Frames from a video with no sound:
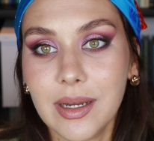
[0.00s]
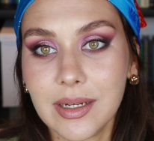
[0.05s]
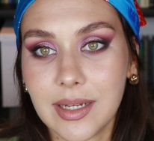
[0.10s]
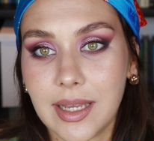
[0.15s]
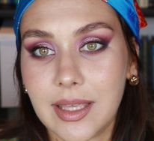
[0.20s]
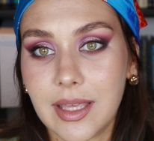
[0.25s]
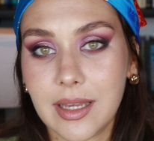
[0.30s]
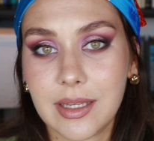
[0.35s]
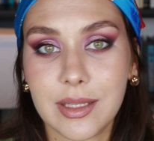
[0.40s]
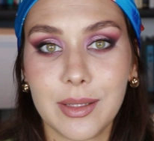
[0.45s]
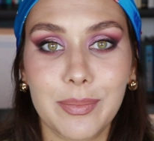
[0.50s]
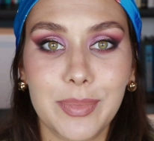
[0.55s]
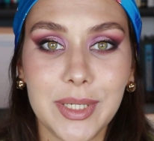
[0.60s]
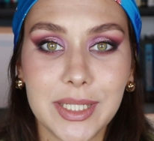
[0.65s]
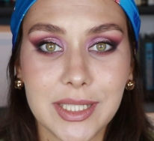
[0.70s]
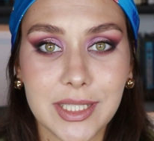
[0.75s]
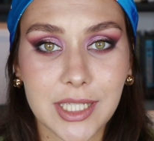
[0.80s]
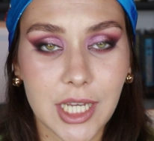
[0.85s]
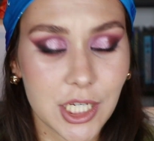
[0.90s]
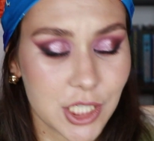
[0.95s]
каких-то
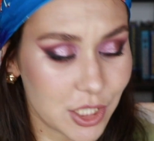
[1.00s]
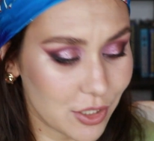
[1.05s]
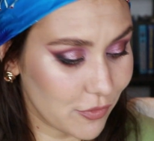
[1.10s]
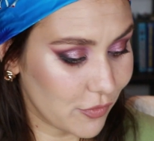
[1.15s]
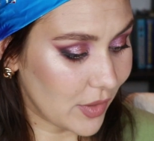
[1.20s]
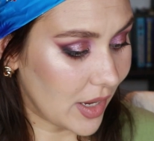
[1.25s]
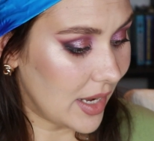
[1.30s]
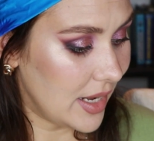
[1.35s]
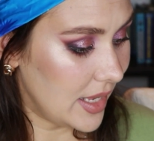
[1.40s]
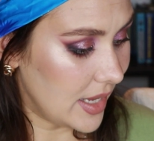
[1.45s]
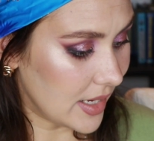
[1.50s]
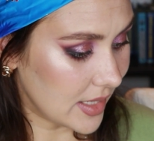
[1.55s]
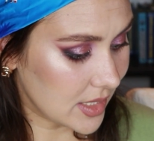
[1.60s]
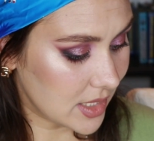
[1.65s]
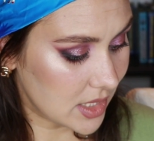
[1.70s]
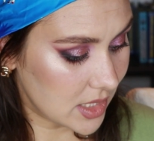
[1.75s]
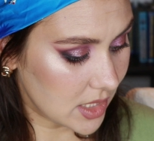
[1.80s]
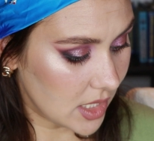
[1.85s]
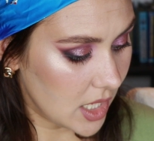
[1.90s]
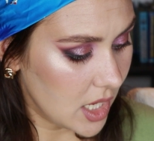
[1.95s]
блестяшек в
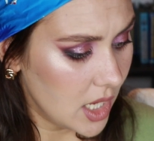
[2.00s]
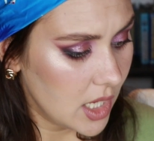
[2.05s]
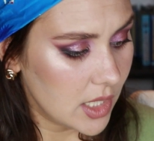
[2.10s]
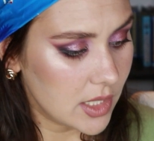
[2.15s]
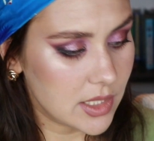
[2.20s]
коллекции.